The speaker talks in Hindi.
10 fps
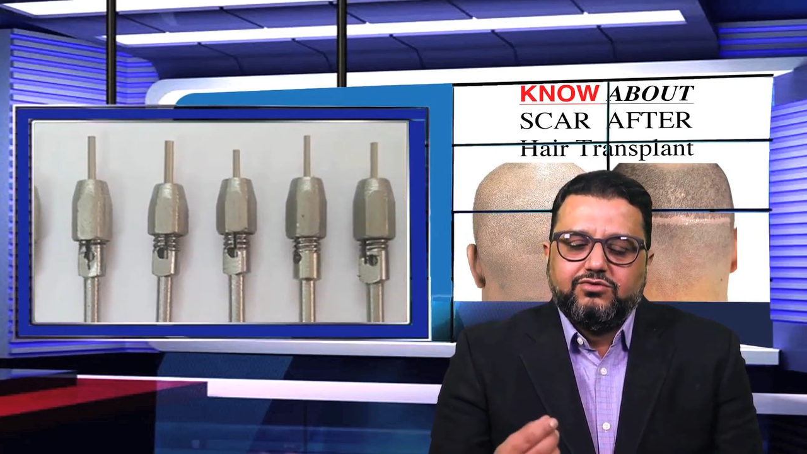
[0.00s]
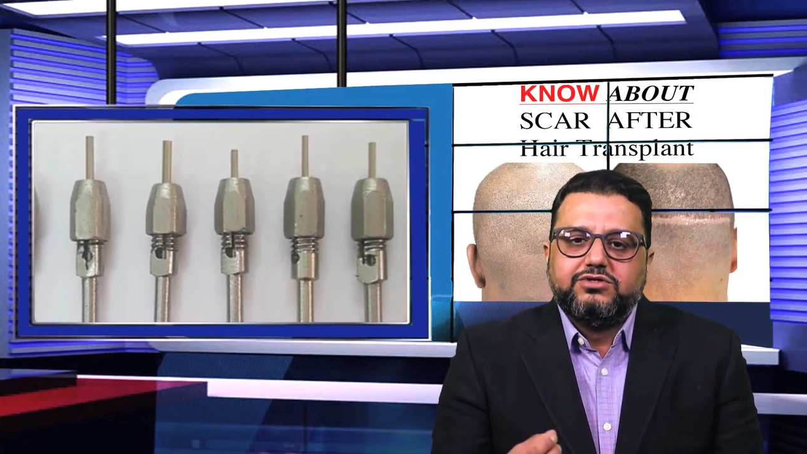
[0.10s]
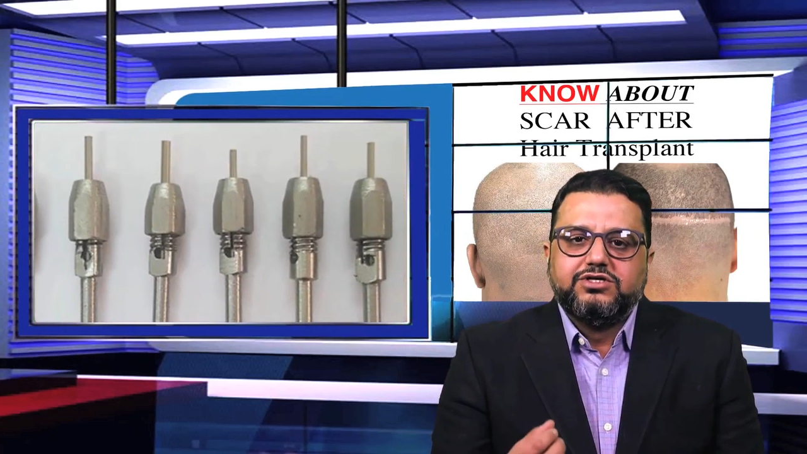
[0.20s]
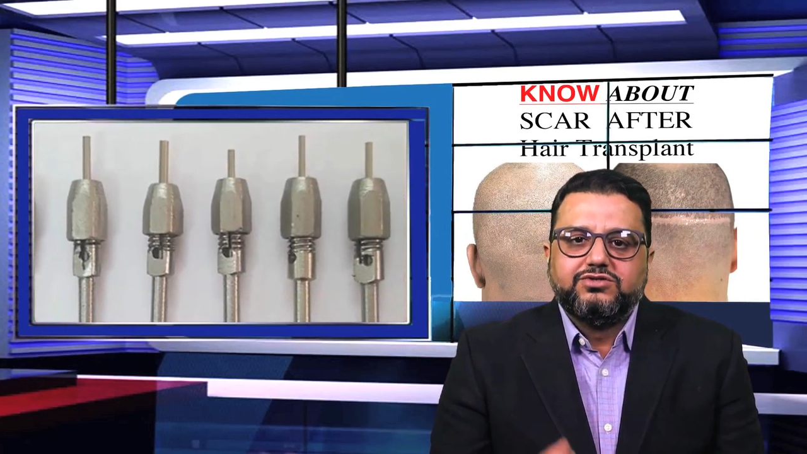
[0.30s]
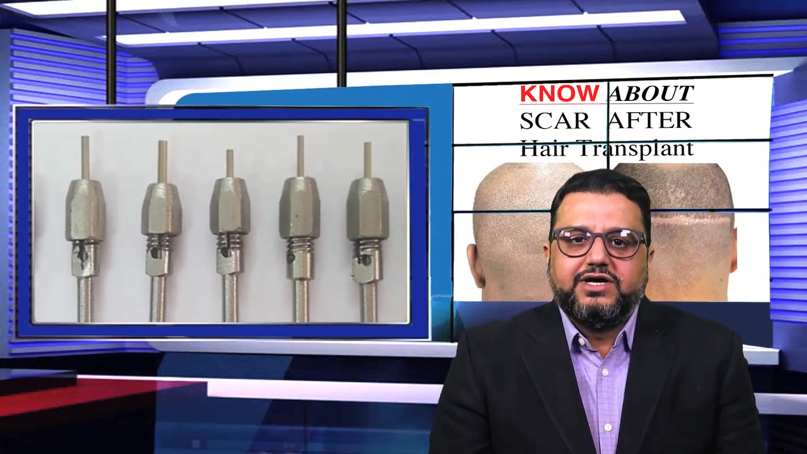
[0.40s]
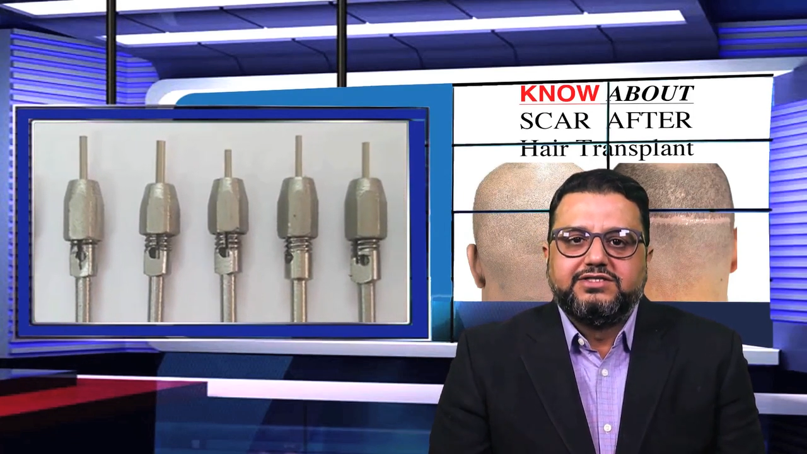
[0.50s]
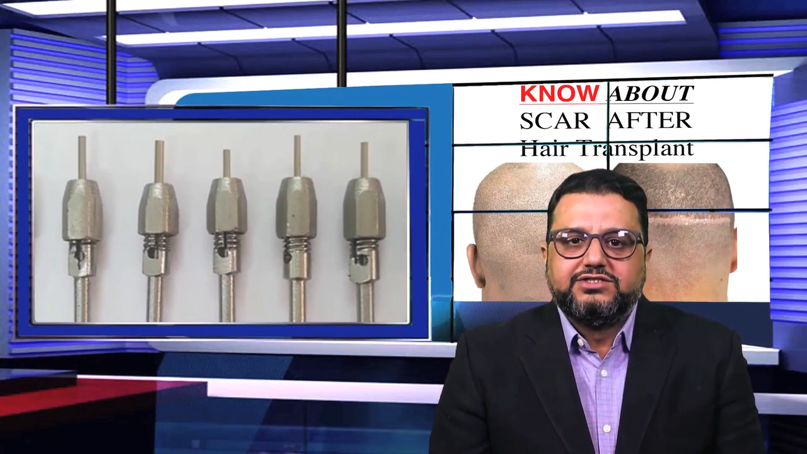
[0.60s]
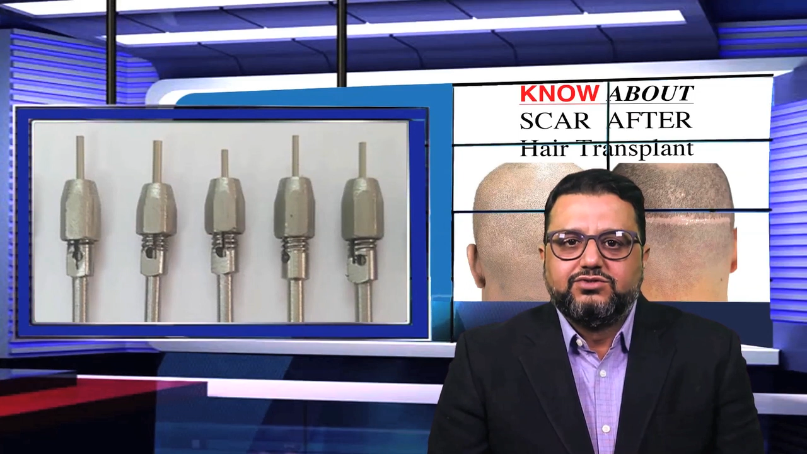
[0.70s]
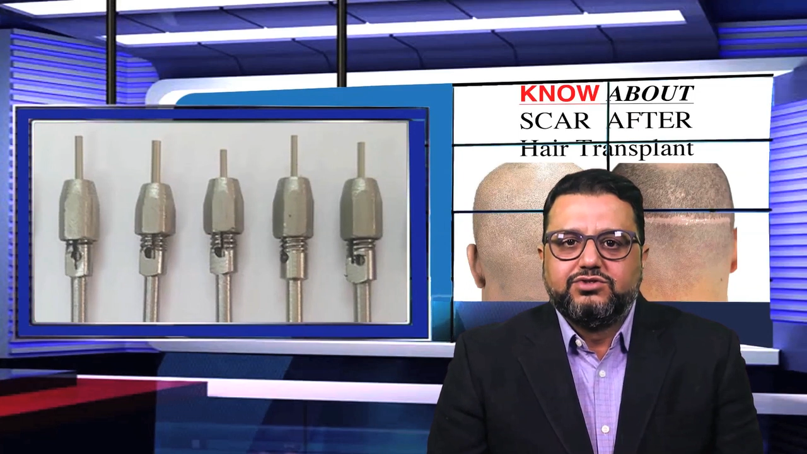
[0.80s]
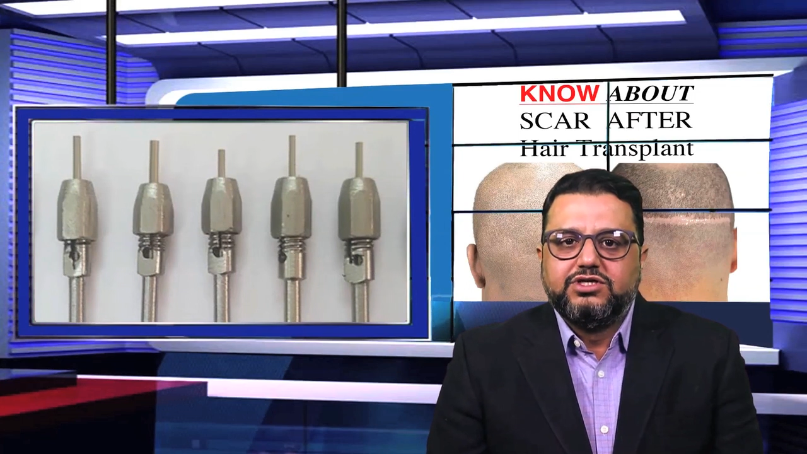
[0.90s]
उनकी जो
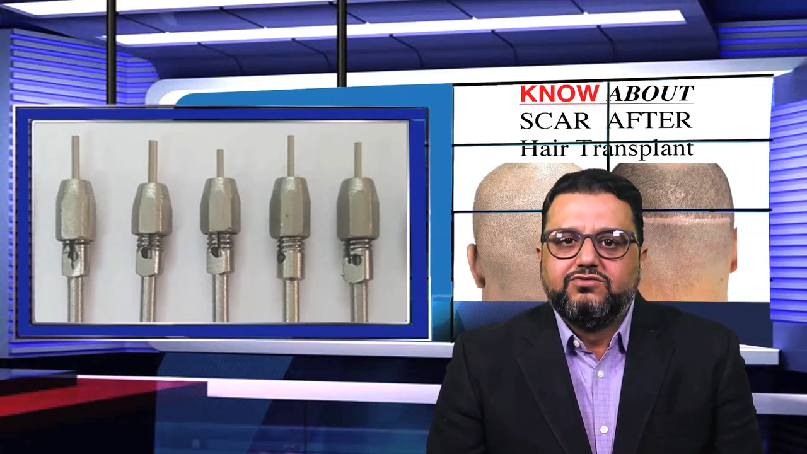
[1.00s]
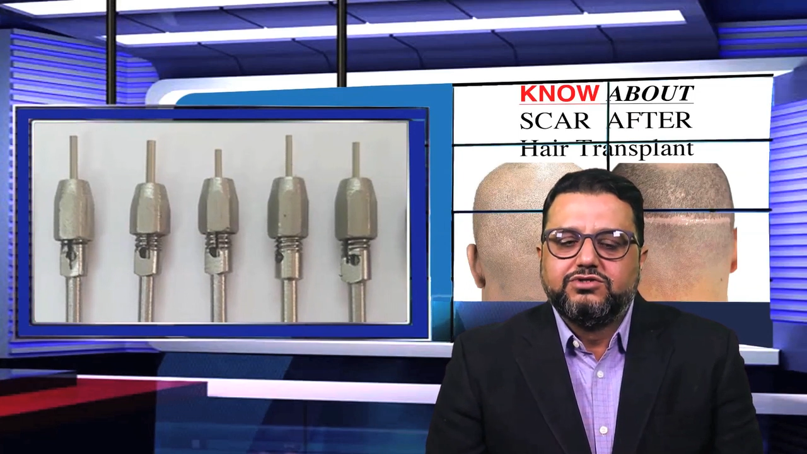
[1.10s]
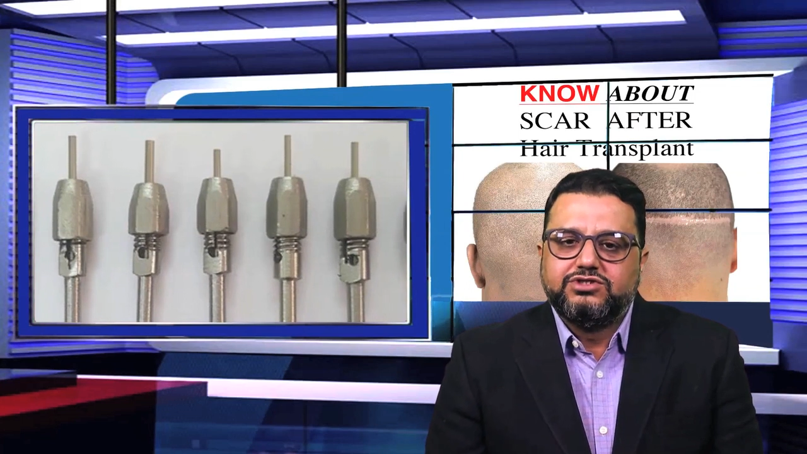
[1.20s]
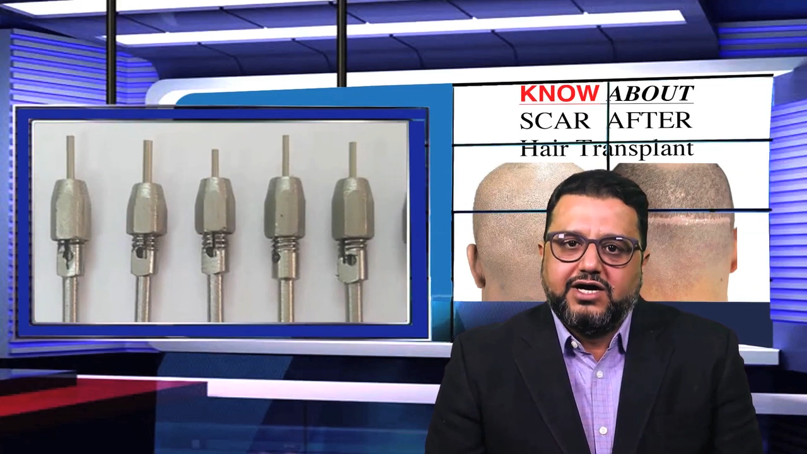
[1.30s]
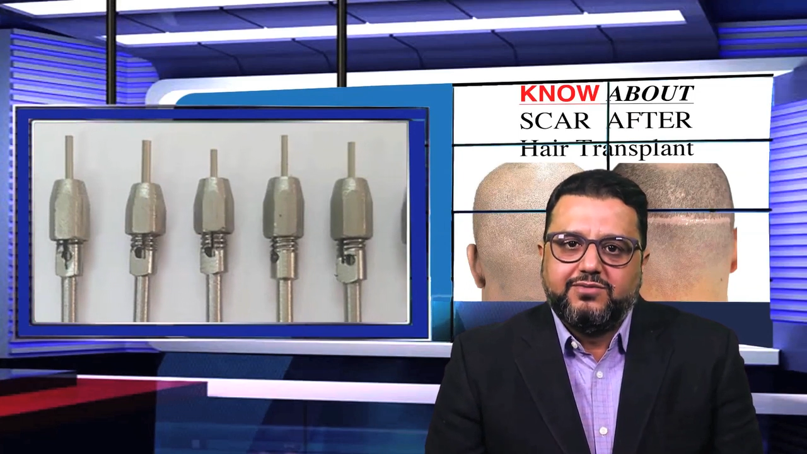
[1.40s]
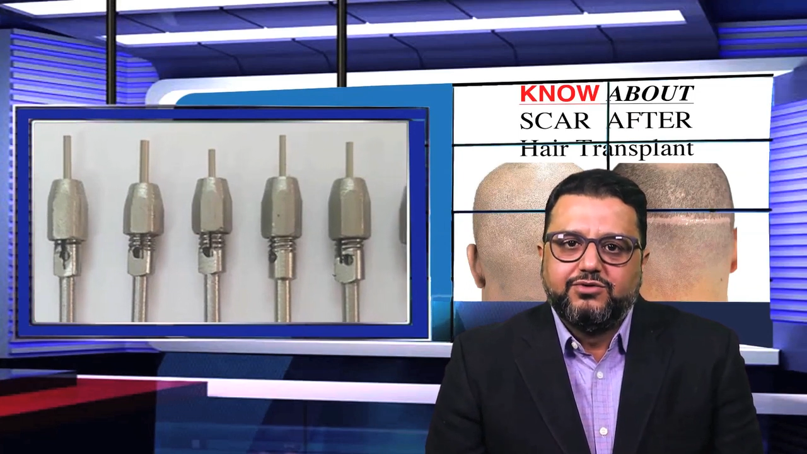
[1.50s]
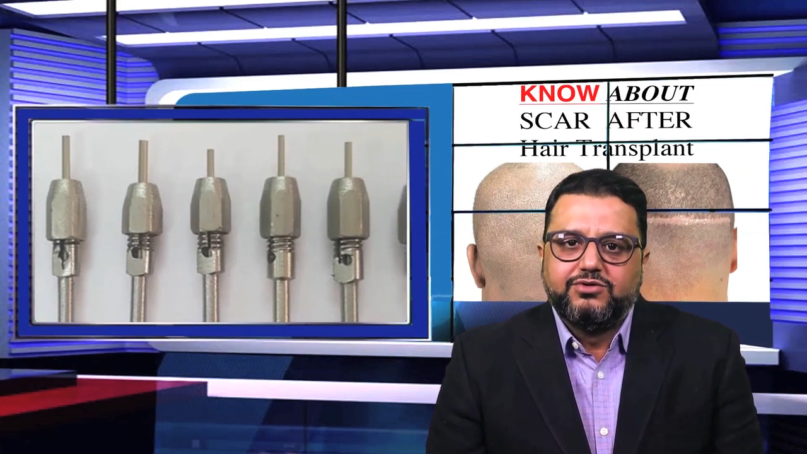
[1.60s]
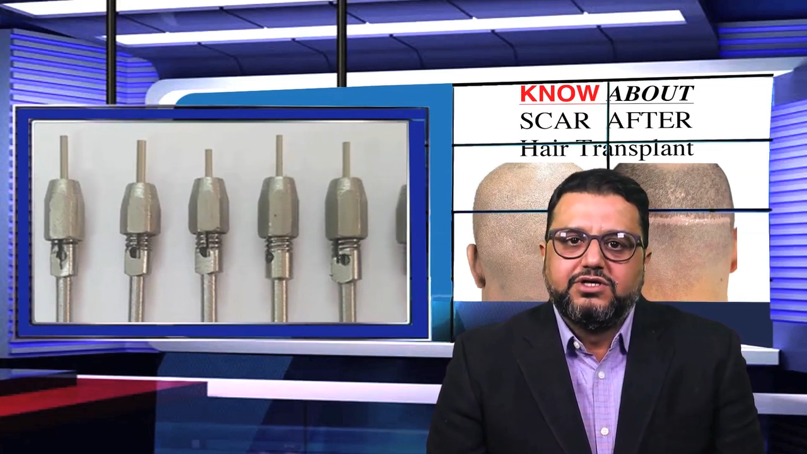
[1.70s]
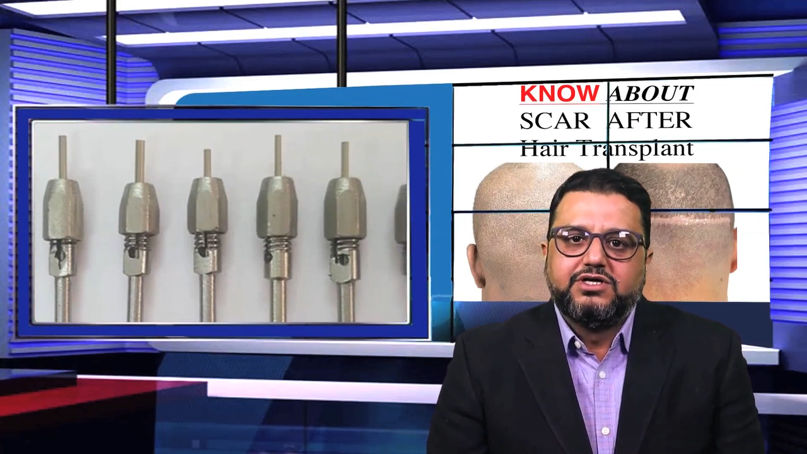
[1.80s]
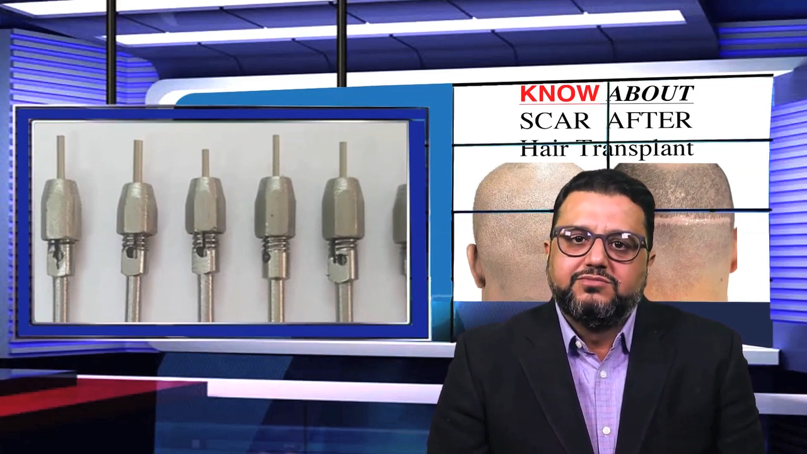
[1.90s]
एजेस होती हैं वो शार्प
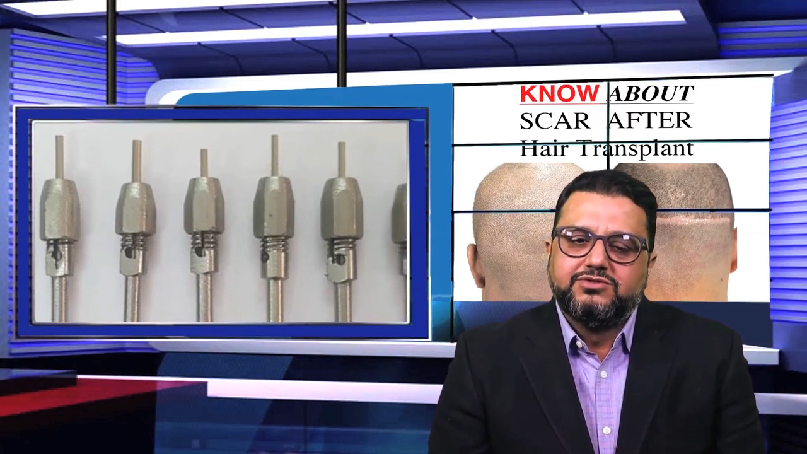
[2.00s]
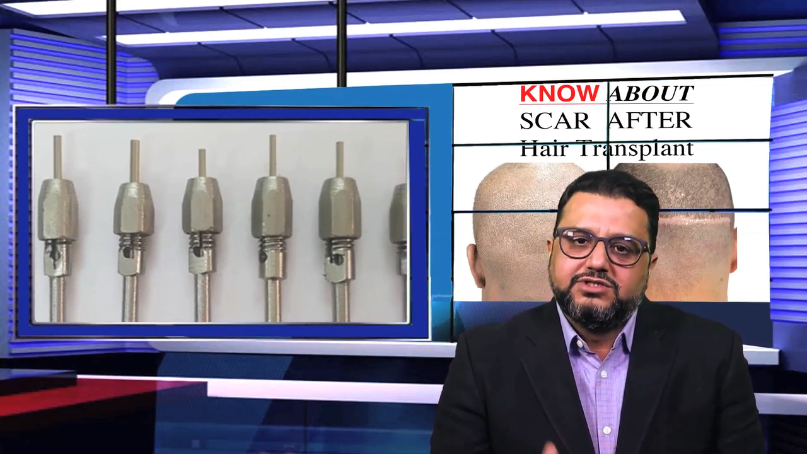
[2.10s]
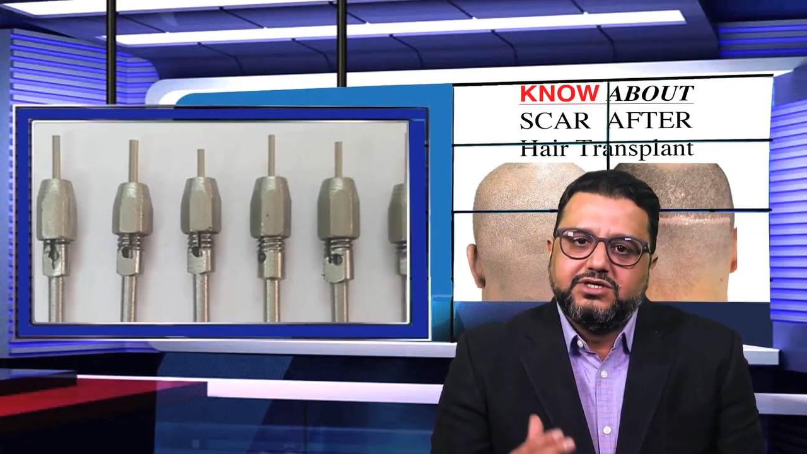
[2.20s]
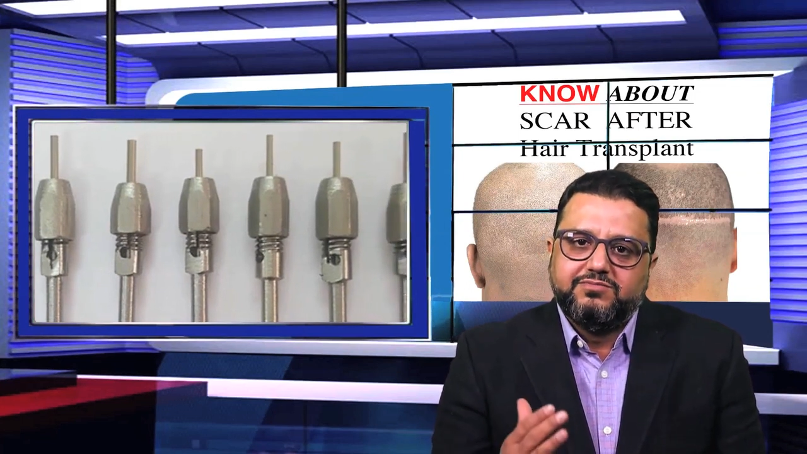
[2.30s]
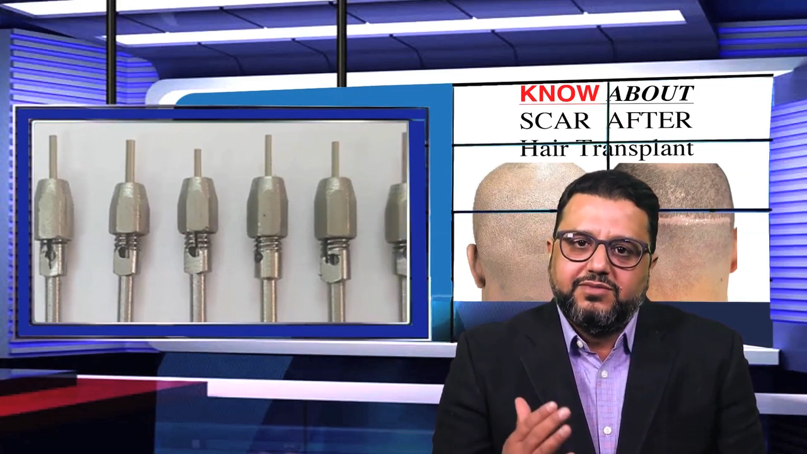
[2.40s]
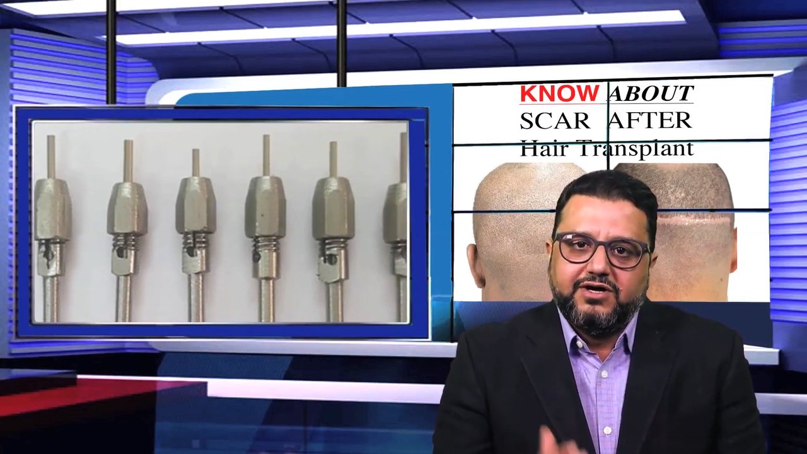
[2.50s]
होती हैं हम उसे